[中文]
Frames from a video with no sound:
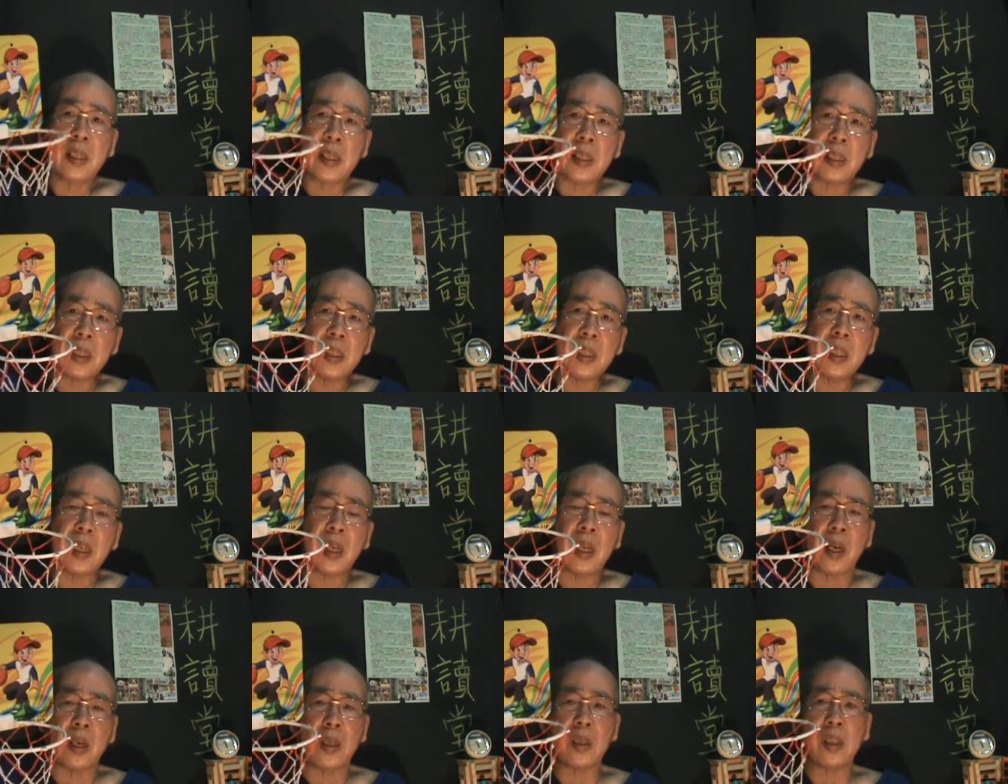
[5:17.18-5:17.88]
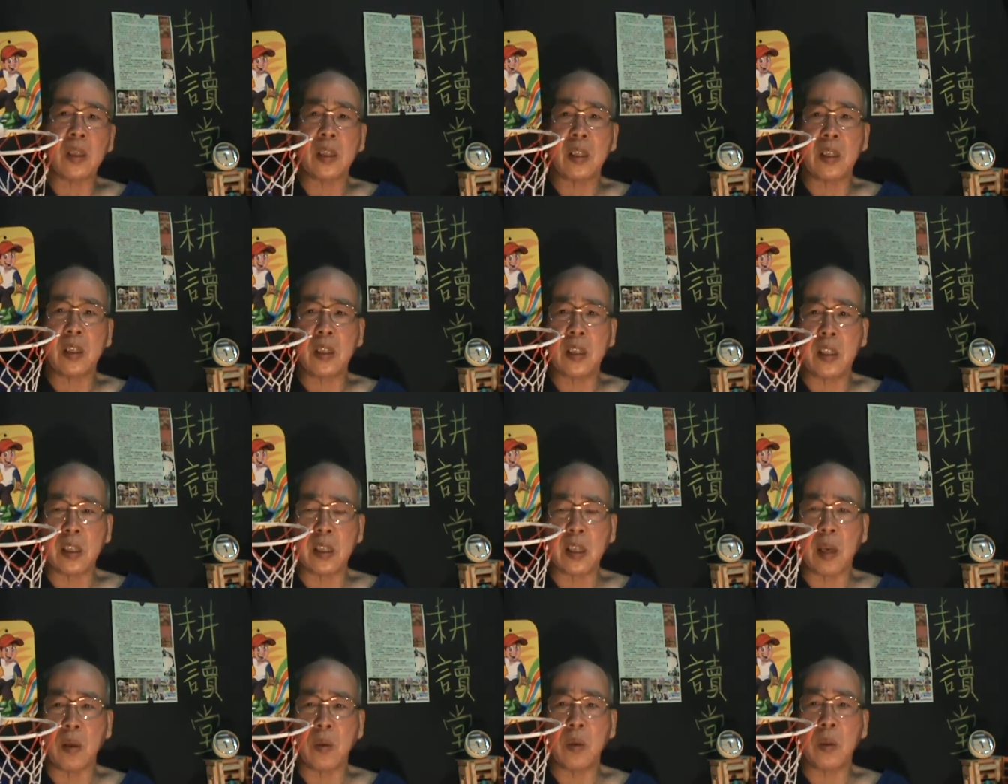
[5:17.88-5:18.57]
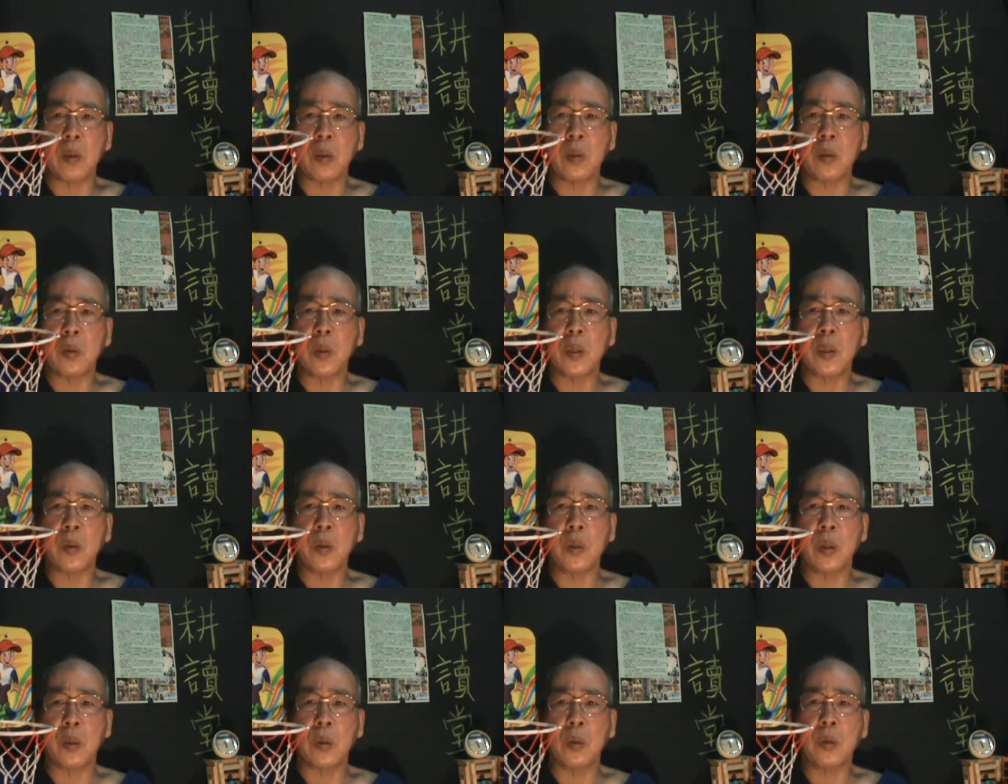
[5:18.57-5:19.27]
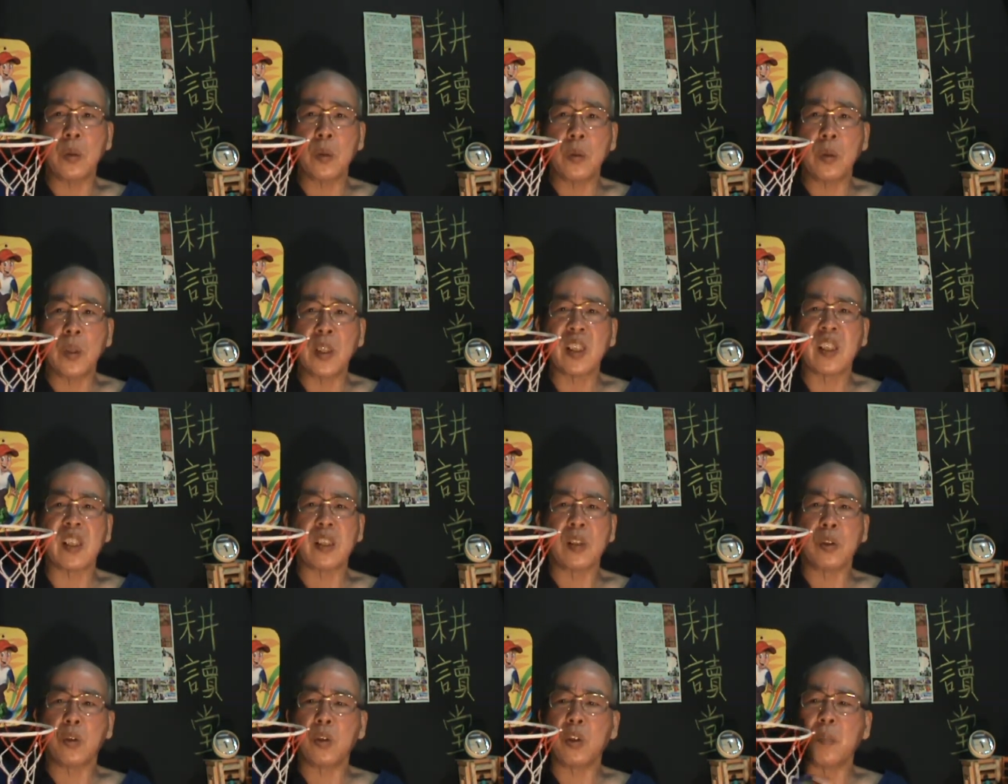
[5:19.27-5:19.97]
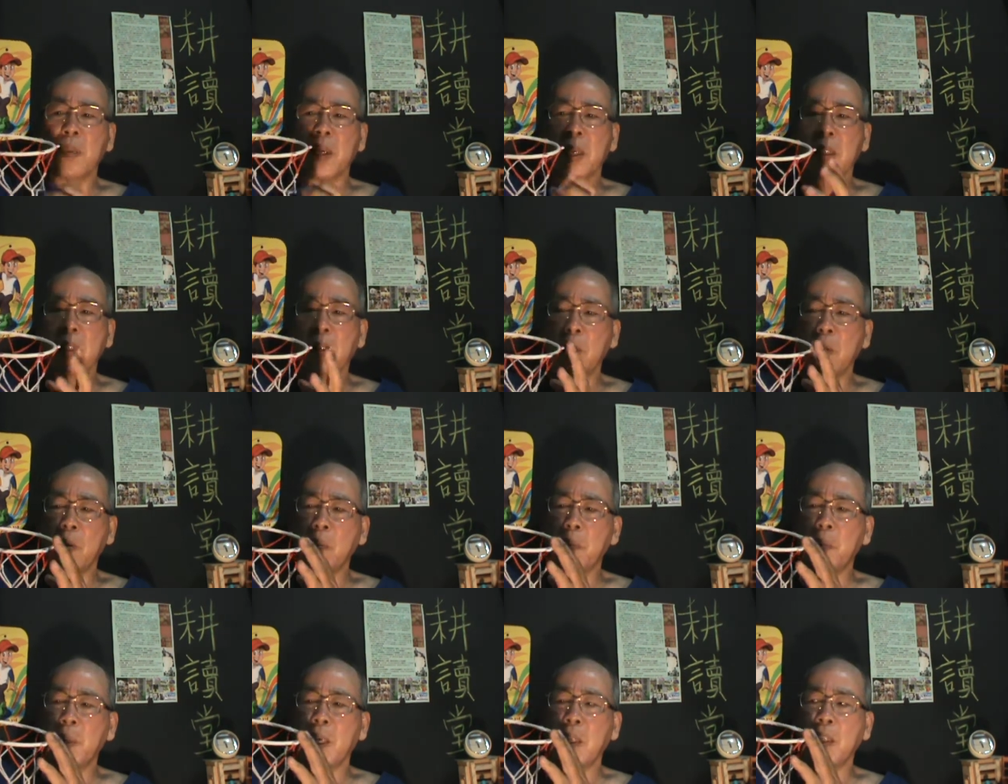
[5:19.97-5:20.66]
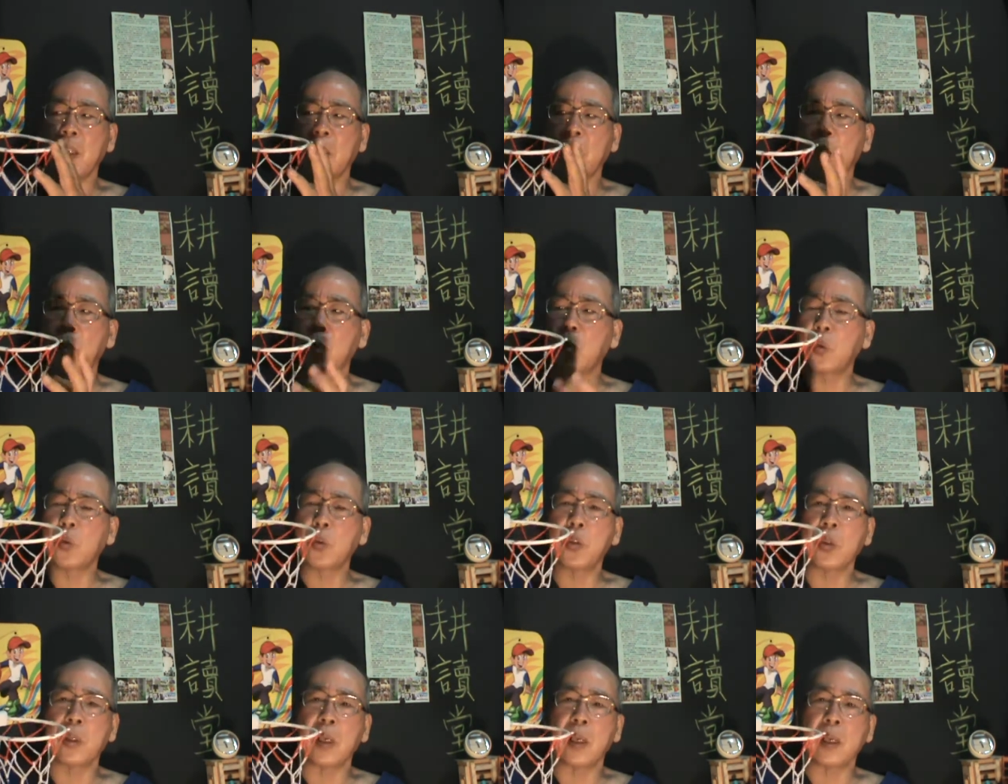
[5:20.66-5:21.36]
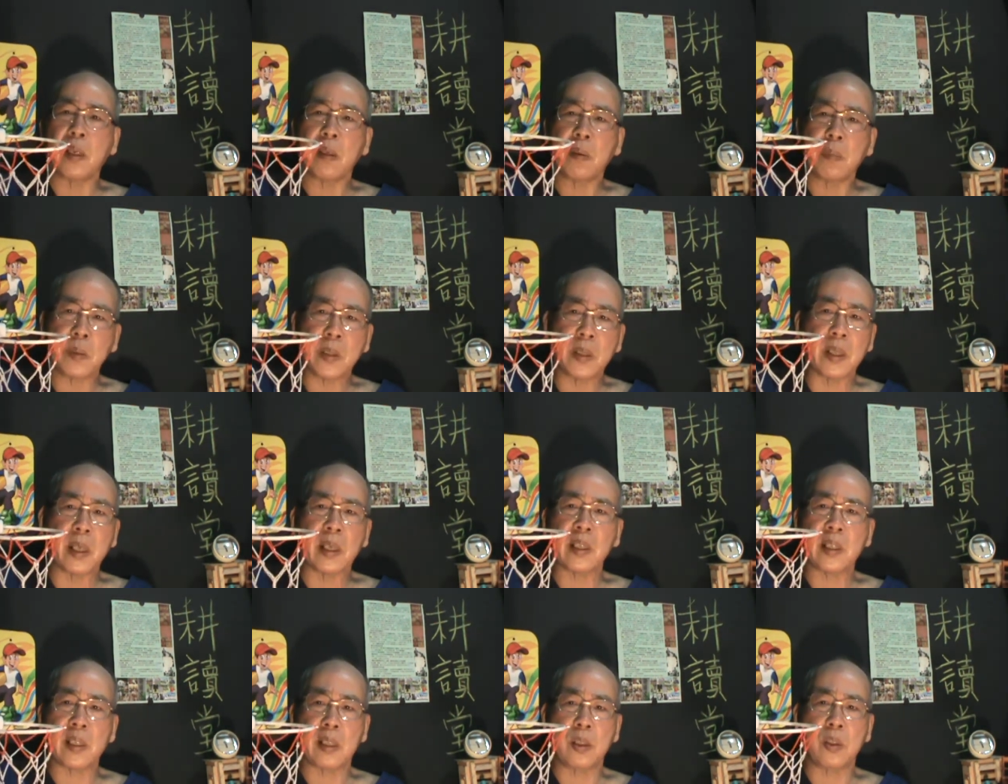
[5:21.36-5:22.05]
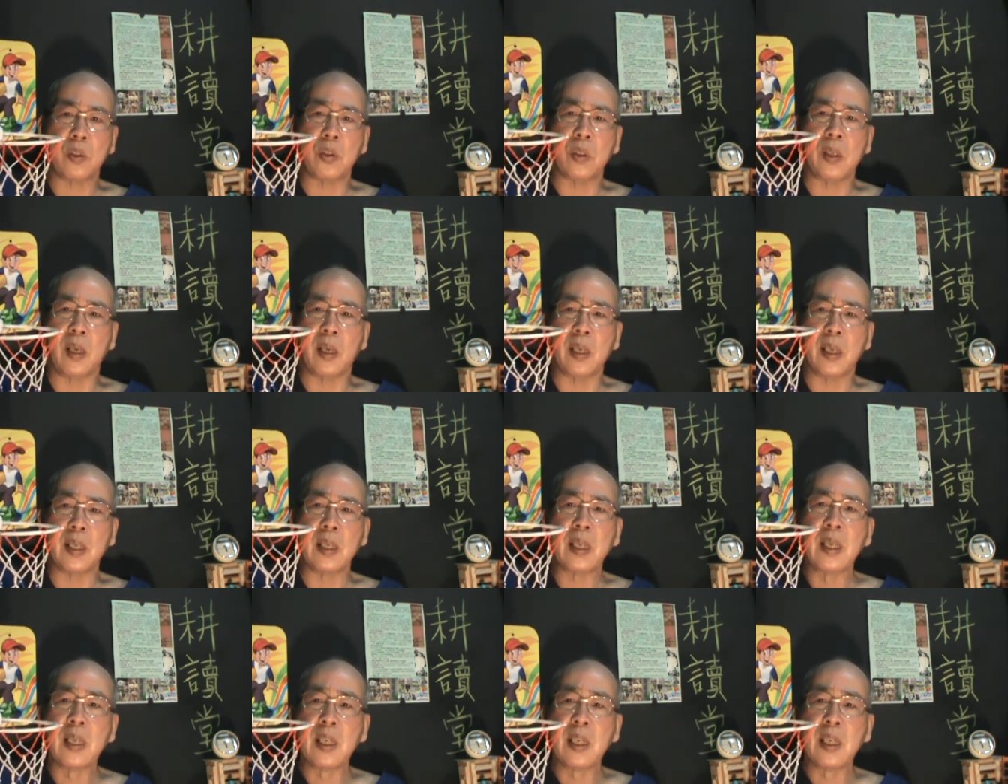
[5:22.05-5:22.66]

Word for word: 因为这些老人迟迟早会会会会死去嘛。我们不要讲过去好了，我们就讲死去好了。